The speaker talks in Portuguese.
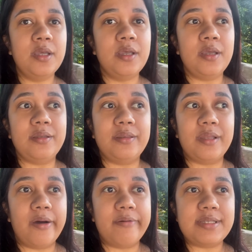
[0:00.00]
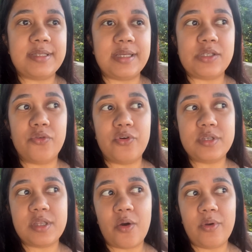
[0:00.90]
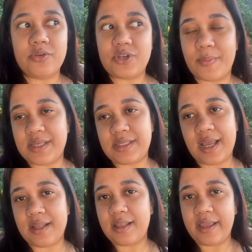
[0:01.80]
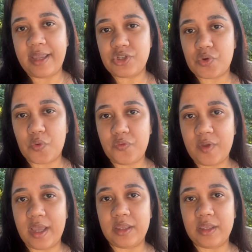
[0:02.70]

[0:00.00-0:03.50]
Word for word: Então, assim, se eu fosse na rua e não chamasse ela, ela ia desconfiar.